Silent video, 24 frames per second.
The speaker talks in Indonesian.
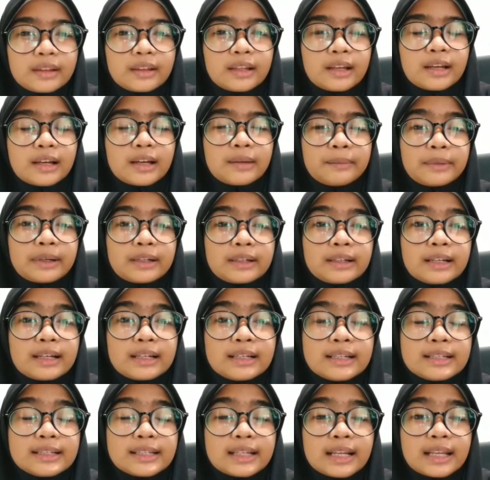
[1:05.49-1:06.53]
Nah,
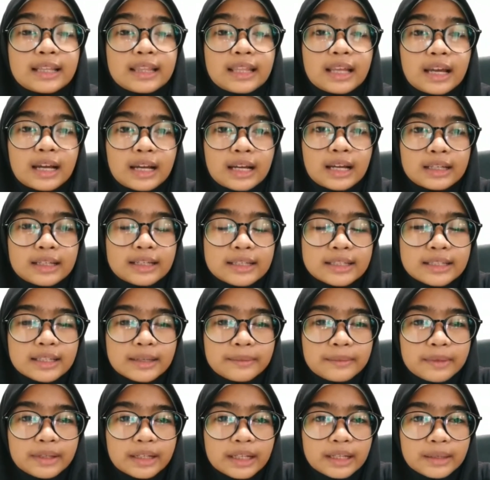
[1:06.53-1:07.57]
pernah diceritakan di
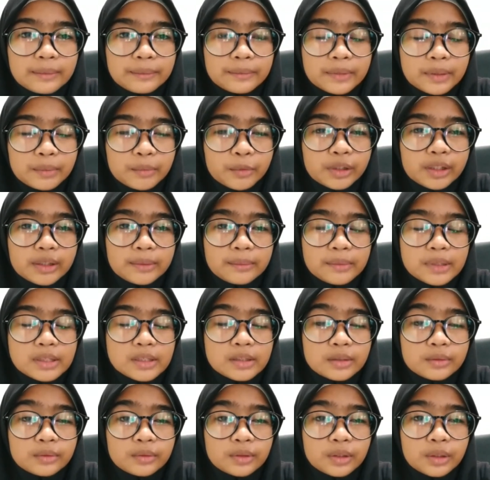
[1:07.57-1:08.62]
zaman Nabi Muhammad
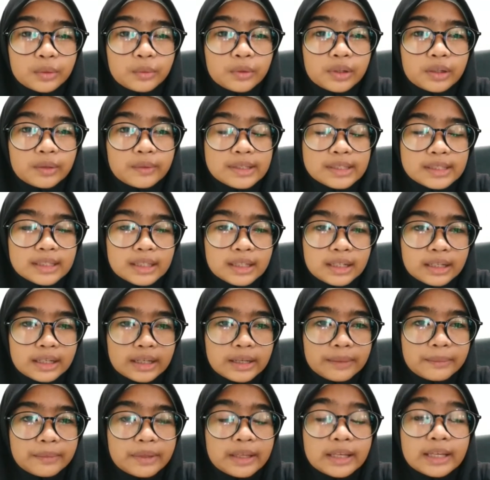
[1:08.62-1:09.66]

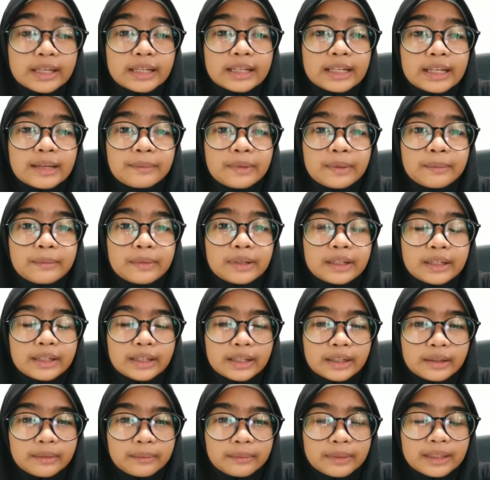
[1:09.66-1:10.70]
SAW, Nabi
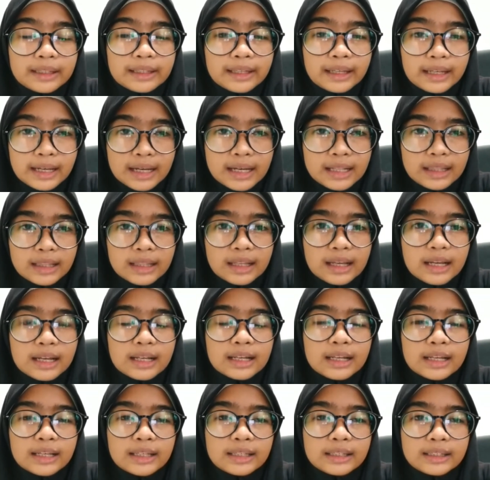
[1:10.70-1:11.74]
melihat
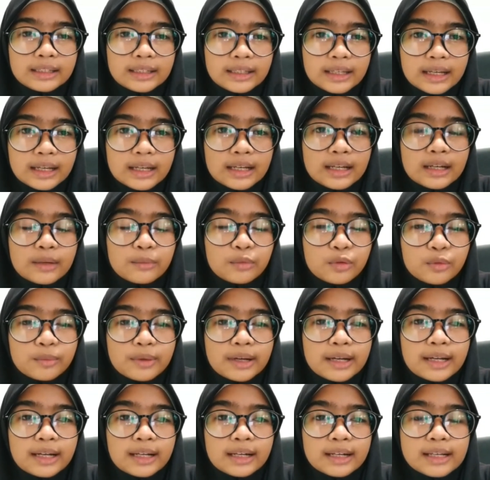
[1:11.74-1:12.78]
anaknya Abu
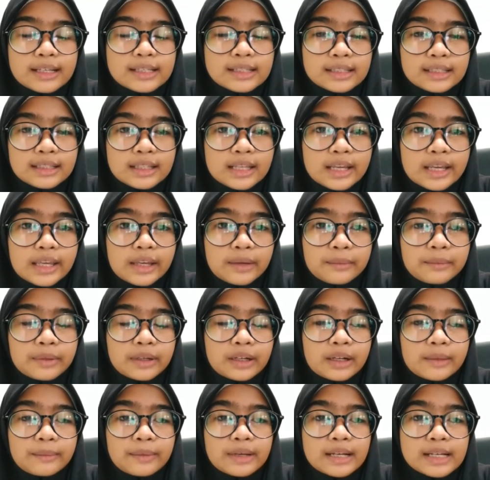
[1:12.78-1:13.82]
Bakar As-Siddiq yang
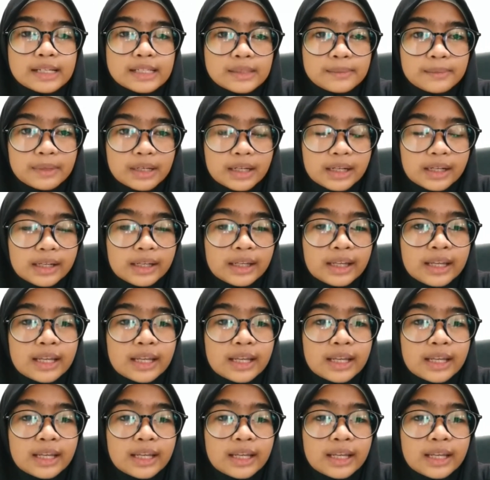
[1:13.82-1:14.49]
bernama Asma.